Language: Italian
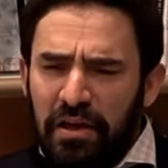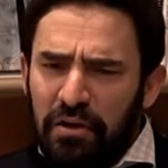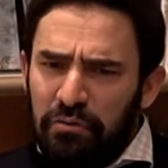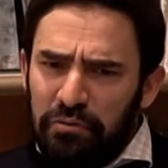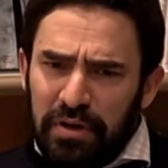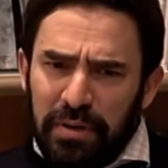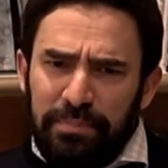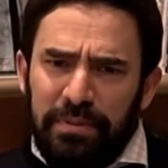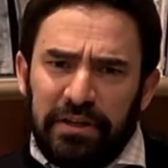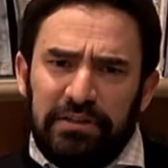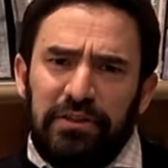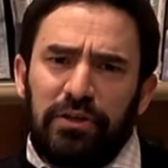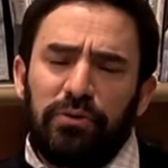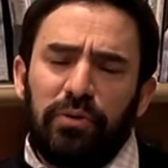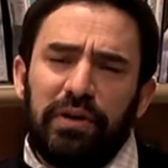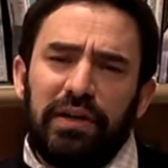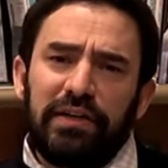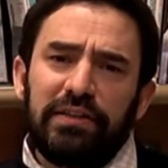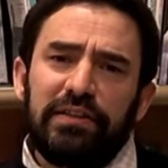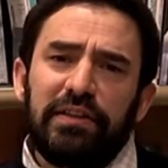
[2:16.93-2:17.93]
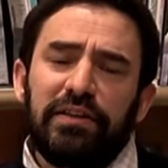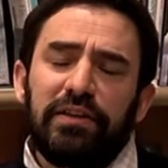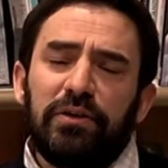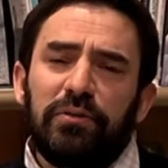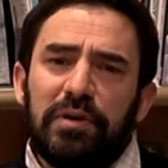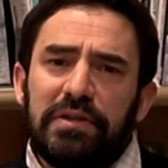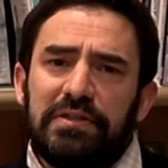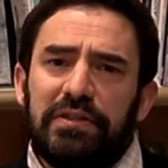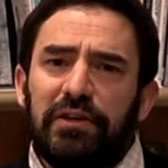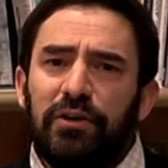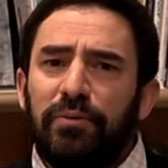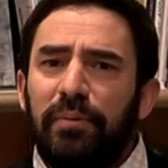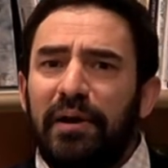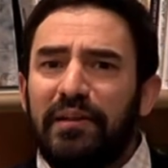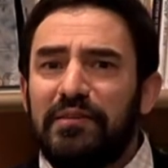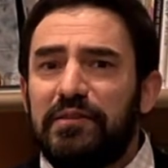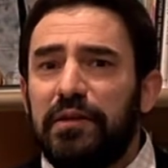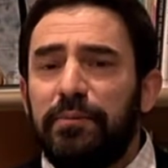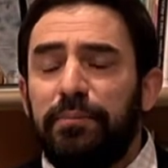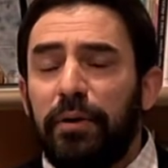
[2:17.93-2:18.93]
Una particolarità di questi
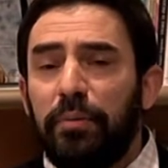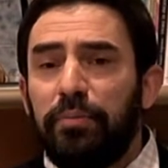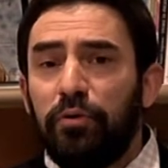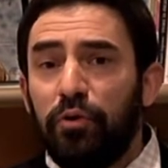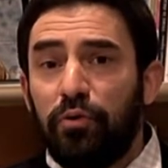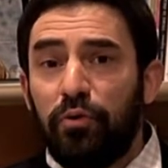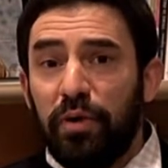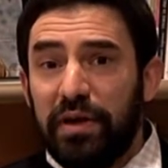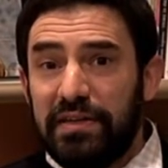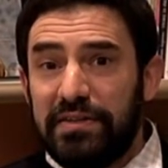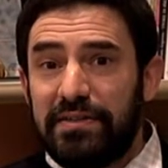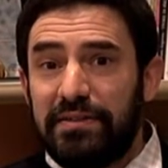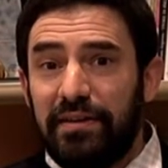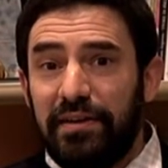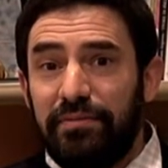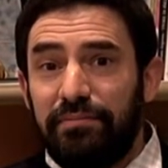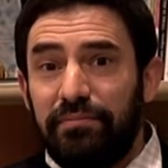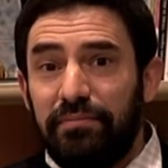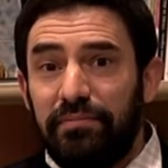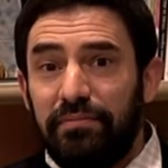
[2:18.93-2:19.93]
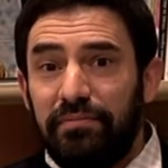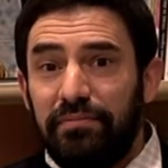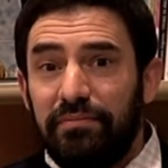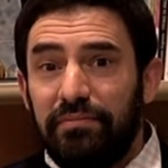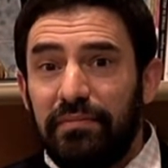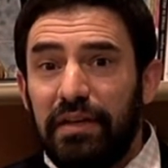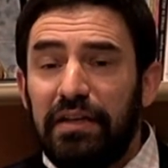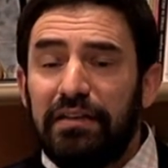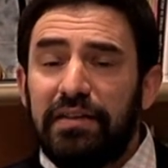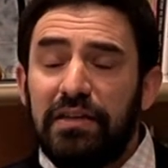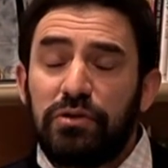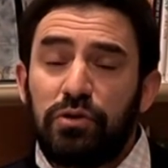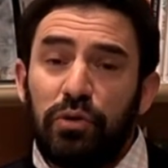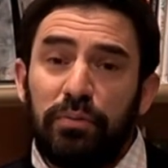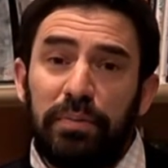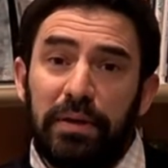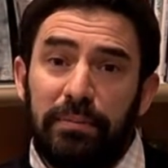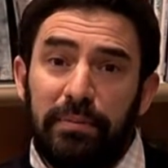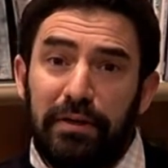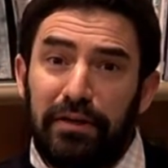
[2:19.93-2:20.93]
romanzi è proprio questa. Il testo
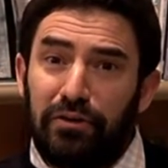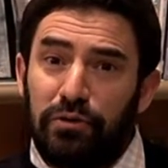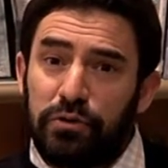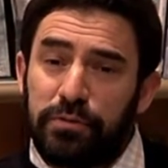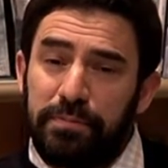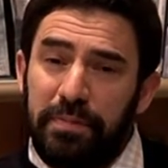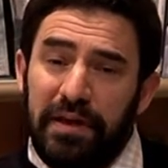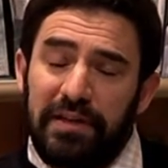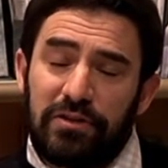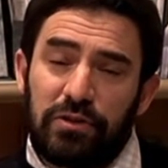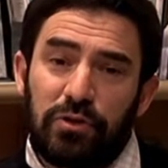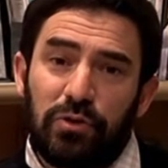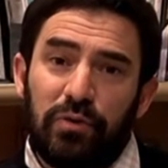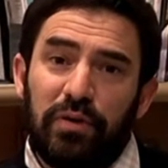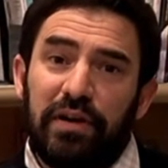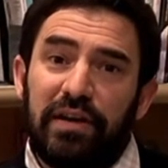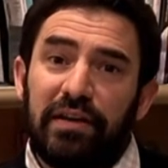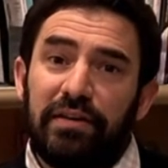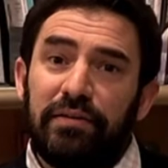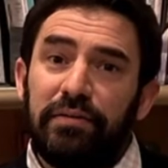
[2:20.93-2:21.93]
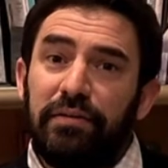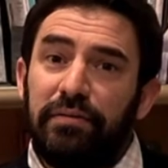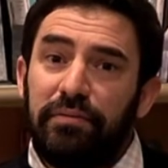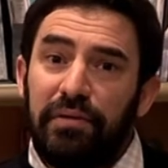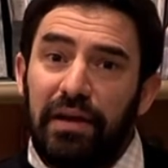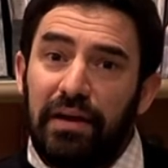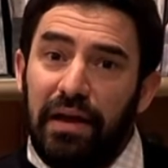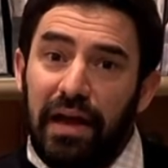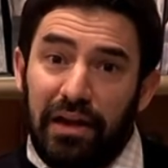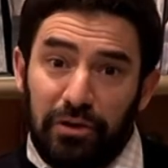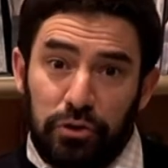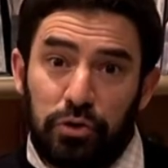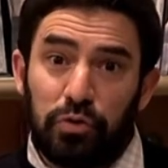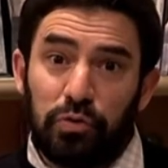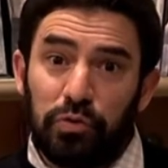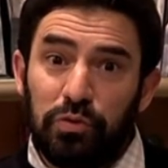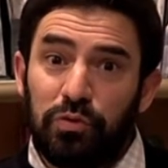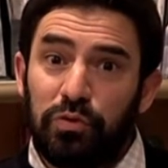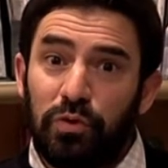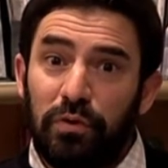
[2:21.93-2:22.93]
biblico spesso è
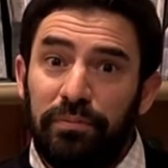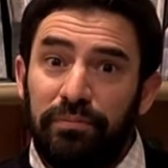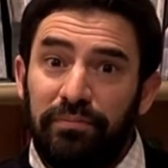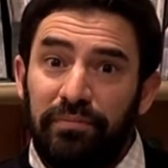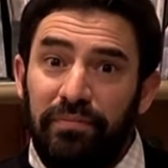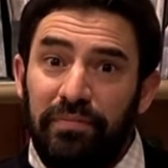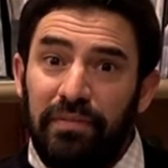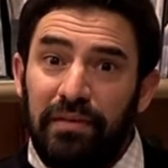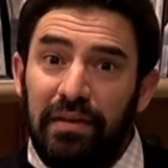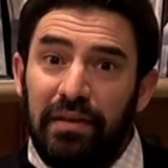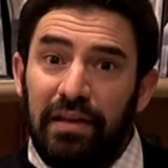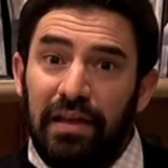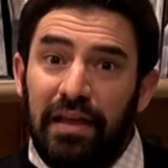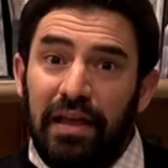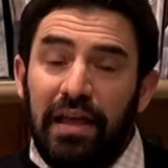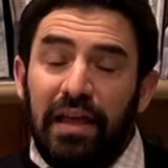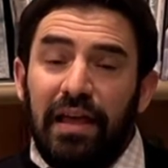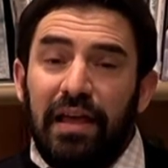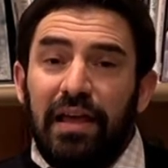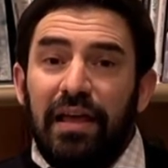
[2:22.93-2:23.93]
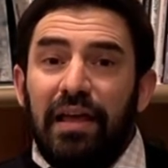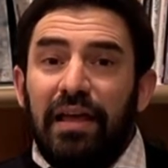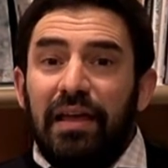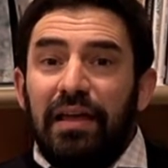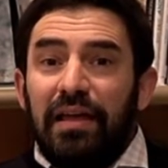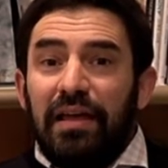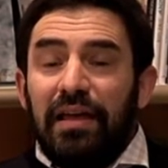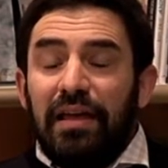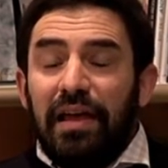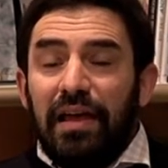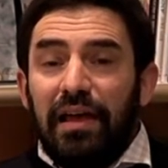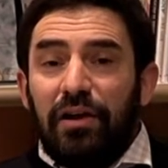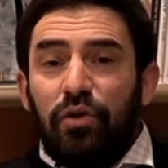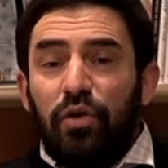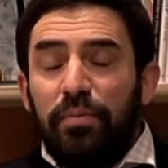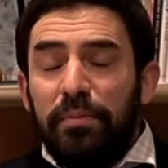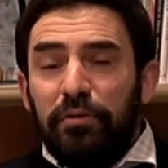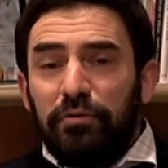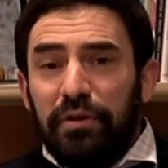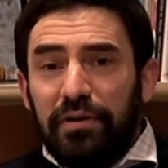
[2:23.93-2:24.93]
asciutto. È
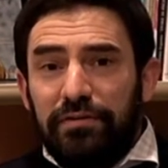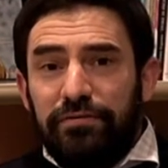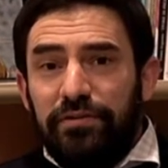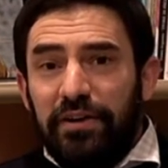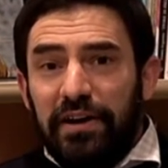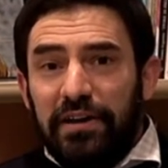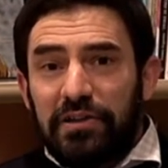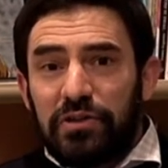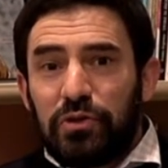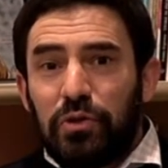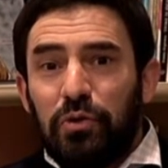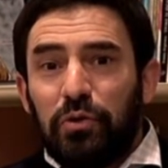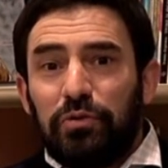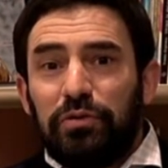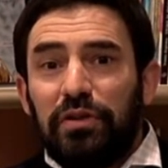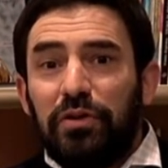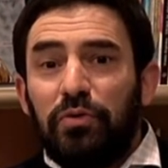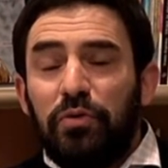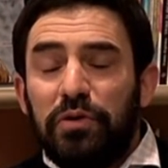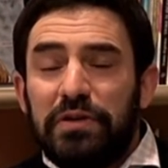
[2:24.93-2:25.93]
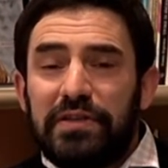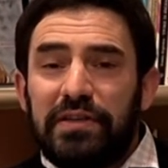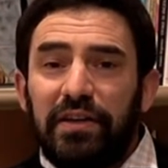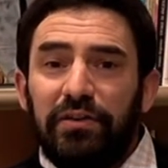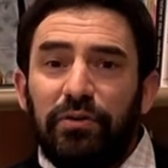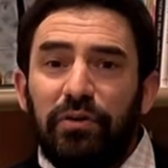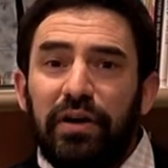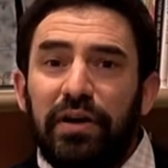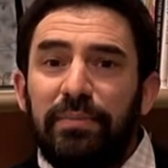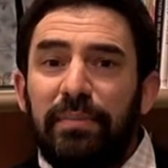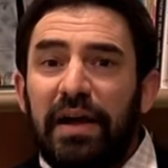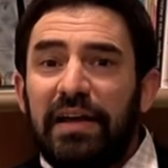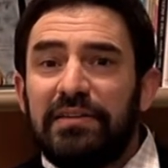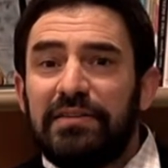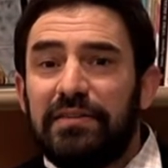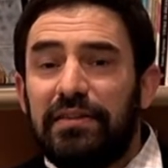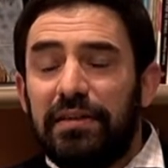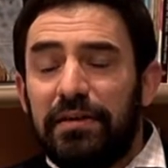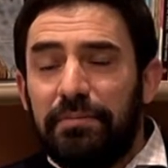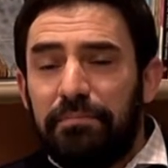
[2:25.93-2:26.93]
come un affresco di cui siano
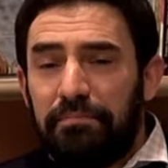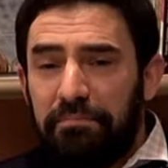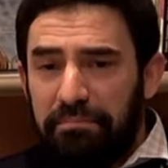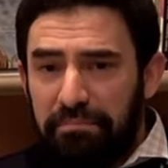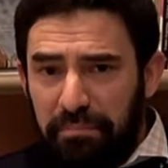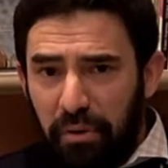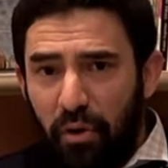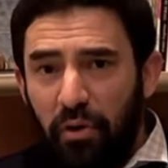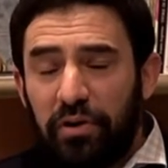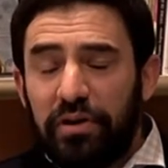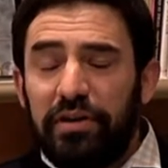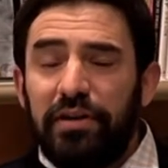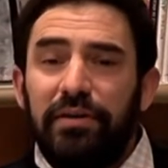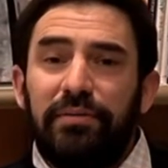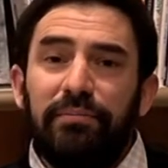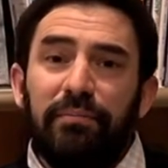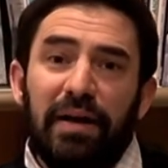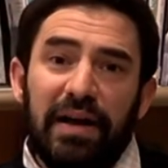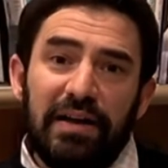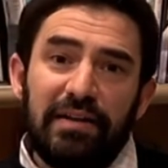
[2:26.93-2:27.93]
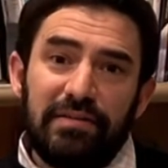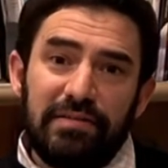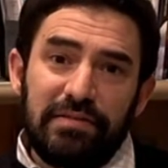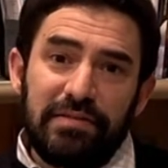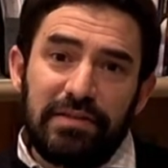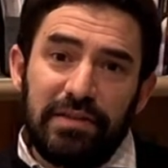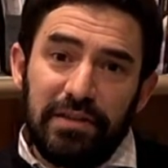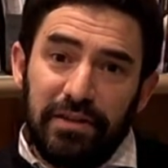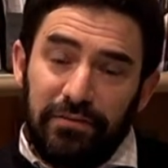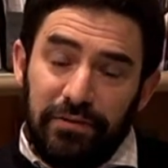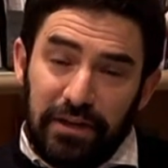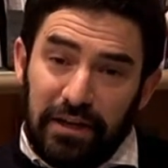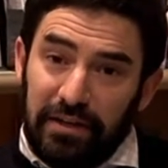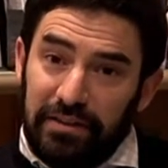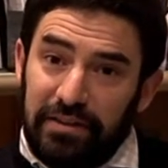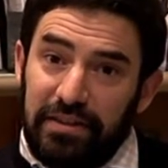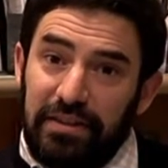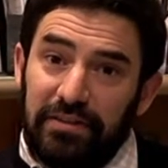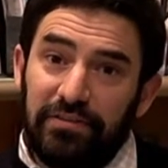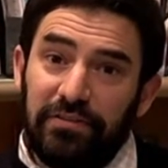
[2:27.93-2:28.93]
rimasti pochi ma
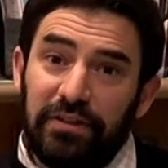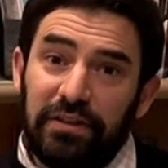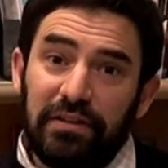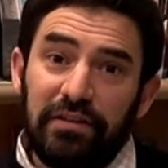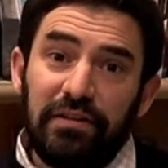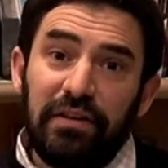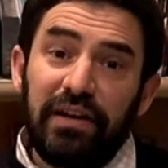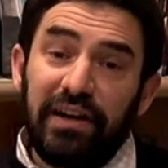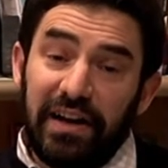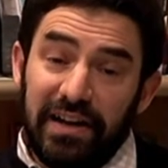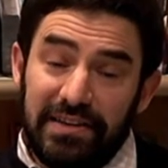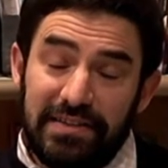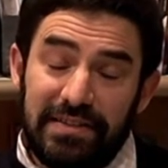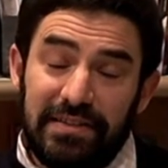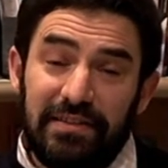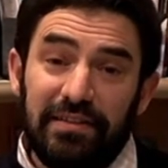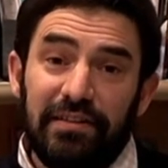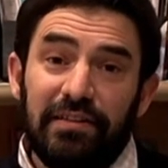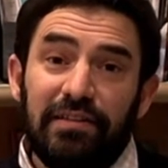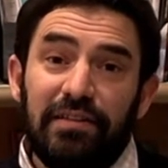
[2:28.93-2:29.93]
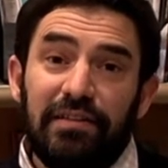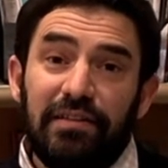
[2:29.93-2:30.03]
significativi resti